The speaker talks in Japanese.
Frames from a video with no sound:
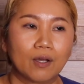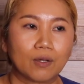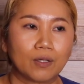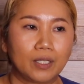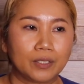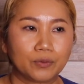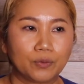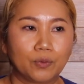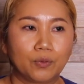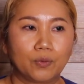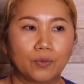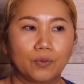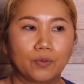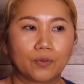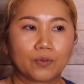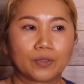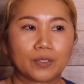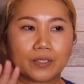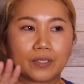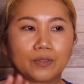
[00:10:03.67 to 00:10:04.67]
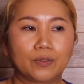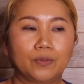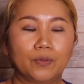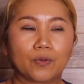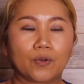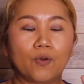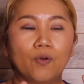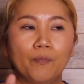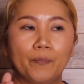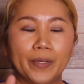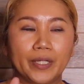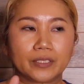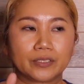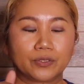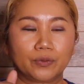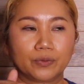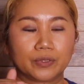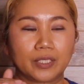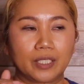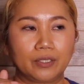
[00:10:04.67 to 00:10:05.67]
あのこう
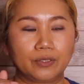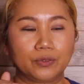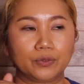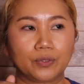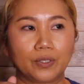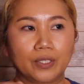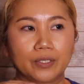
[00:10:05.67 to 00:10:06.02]
コンペアソンっていう